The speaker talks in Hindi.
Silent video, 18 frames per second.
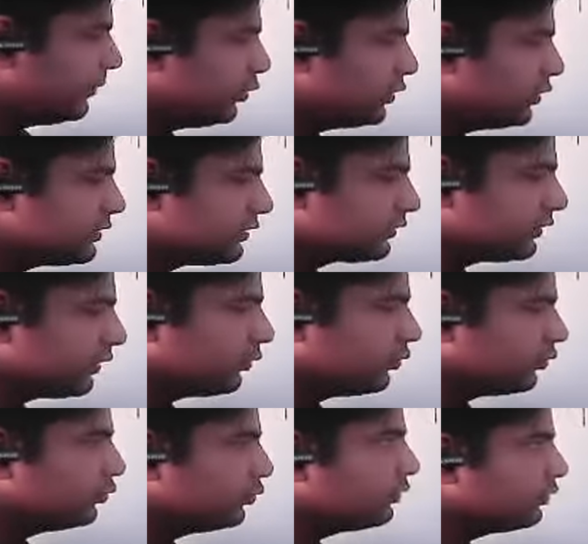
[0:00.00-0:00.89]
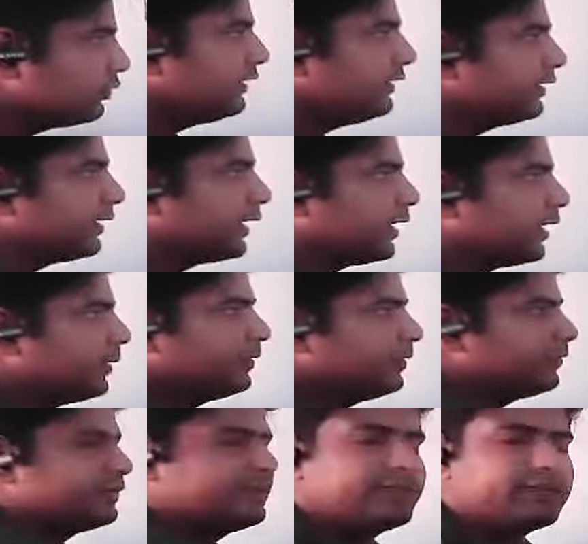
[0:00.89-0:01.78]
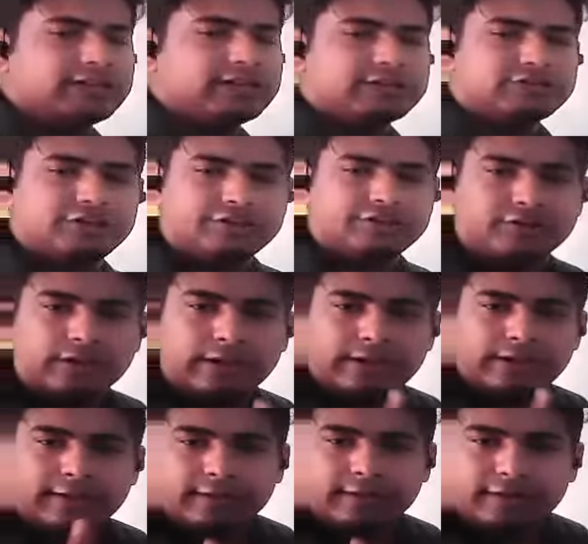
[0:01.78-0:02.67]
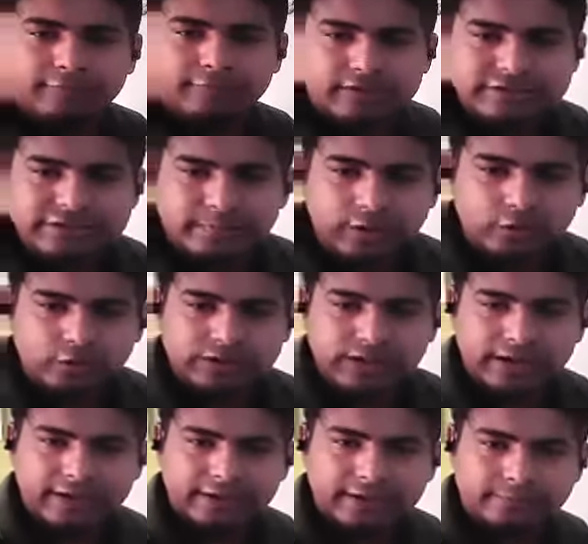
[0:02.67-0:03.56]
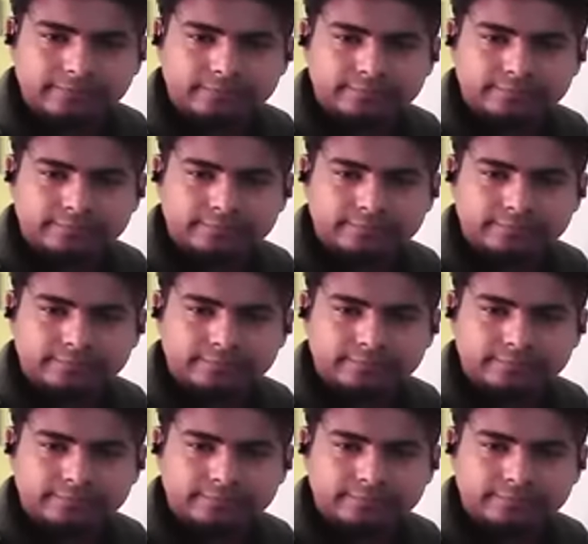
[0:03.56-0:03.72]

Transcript: सकता हूं कि यहाँ पर फिजिकल चेंज रिवर्सिबल होता है